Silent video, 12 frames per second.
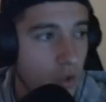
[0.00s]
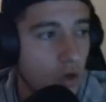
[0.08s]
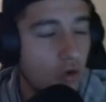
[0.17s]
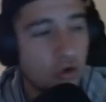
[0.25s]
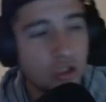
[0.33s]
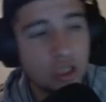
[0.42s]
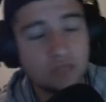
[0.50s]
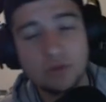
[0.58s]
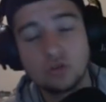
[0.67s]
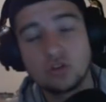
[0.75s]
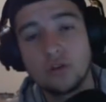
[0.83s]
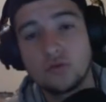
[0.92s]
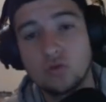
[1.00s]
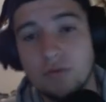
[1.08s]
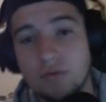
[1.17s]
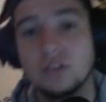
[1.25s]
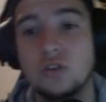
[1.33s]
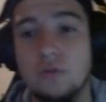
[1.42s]
Le changement de stuff
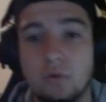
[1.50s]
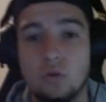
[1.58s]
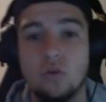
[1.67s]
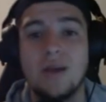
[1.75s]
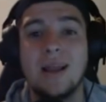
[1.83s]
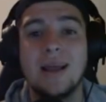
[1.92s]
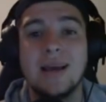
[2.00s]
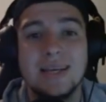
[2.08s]
suivant se fait au level